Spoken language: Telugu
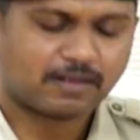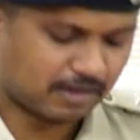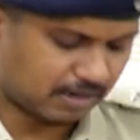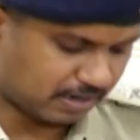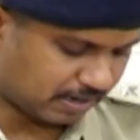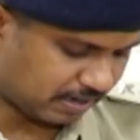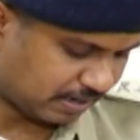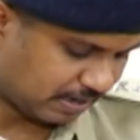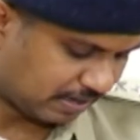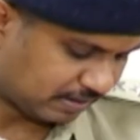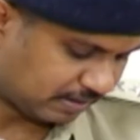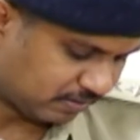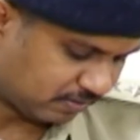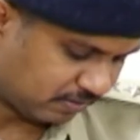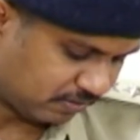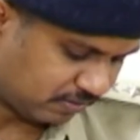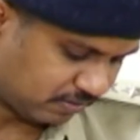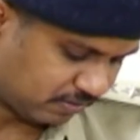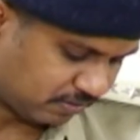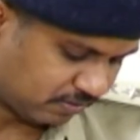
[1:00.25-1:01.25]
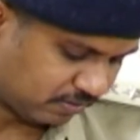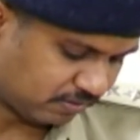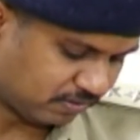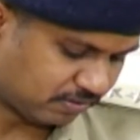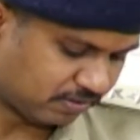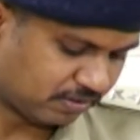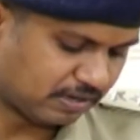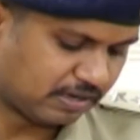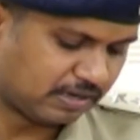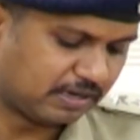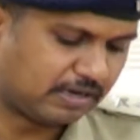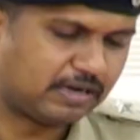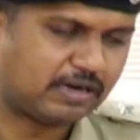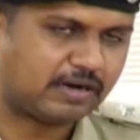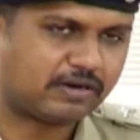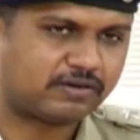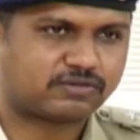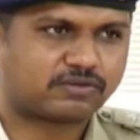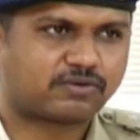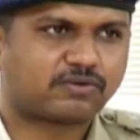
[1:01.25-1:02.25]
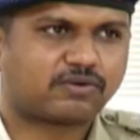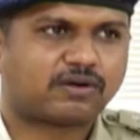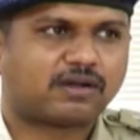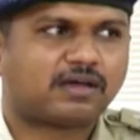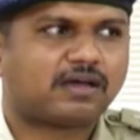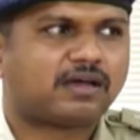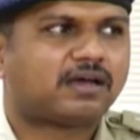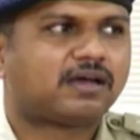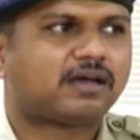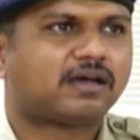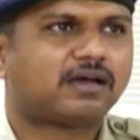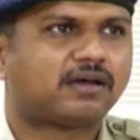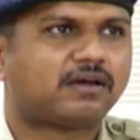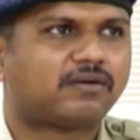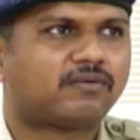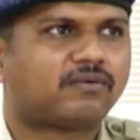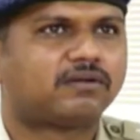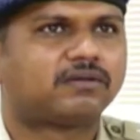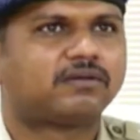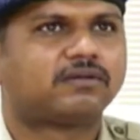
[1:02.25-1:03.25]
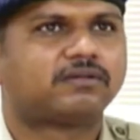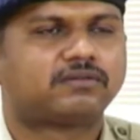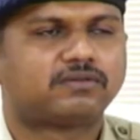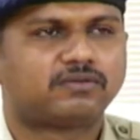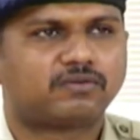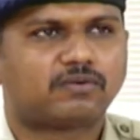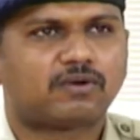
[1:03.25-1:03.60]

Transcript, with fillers: అలాగే ఇతను రిలేటివ్స్ కూడా త్రూ